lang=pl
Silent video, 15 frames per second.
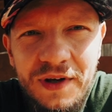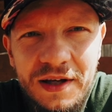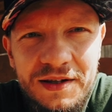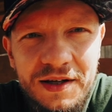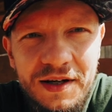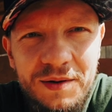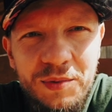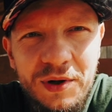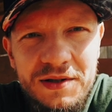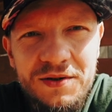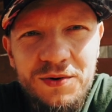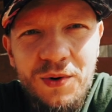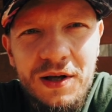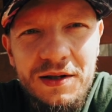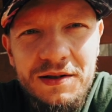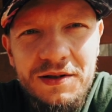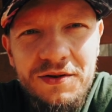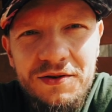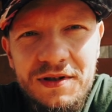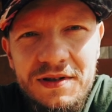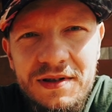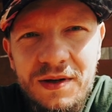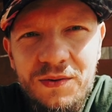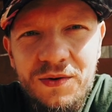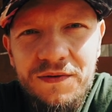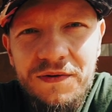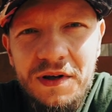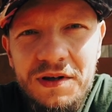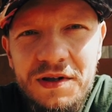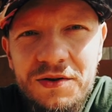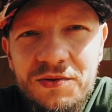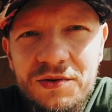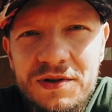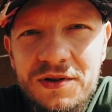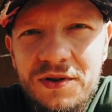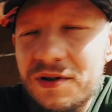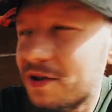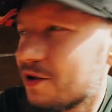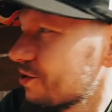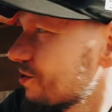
wiatrak bardzo ładny, odrestaurowany, który stoi na